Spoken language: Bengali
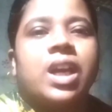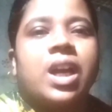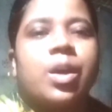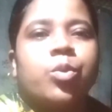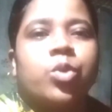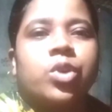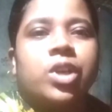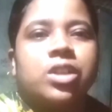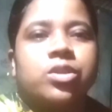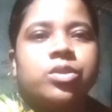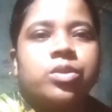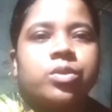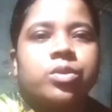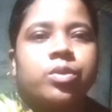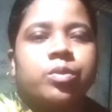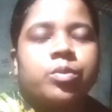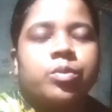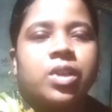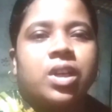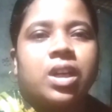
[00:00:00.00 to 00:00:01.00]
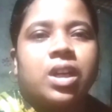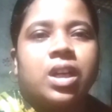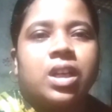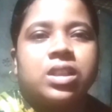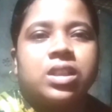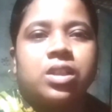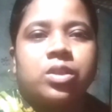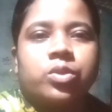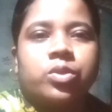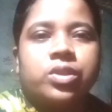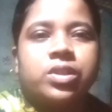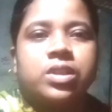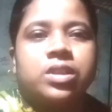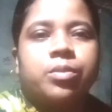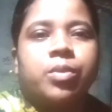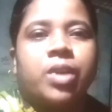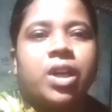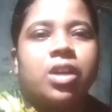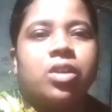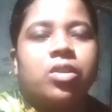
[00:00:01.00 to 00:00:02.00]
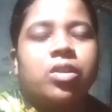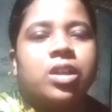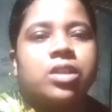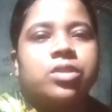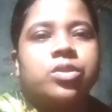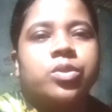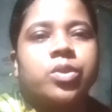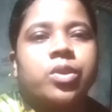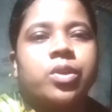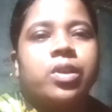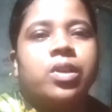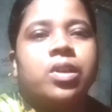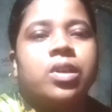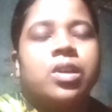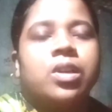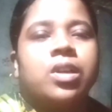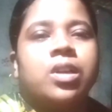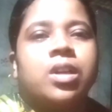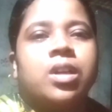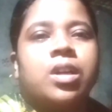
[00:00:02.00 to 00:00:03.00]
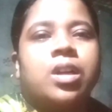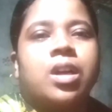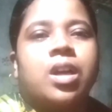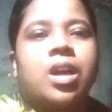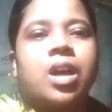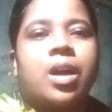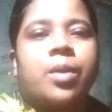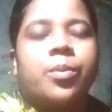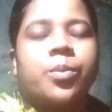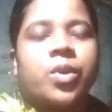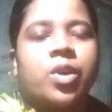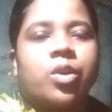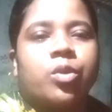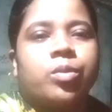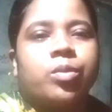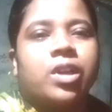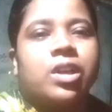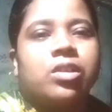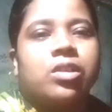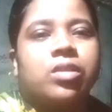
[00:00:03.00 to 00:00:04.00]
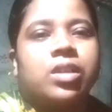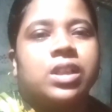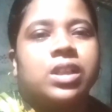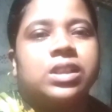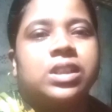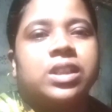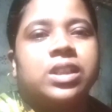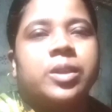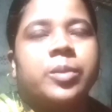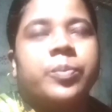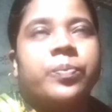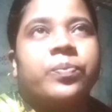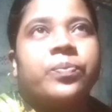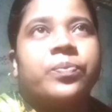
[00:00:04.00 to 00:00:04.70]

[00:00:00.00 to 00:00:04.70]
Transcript: কেমন আছো তোমরা আশা করছি ভালো আছো আমরাও ভালো আছি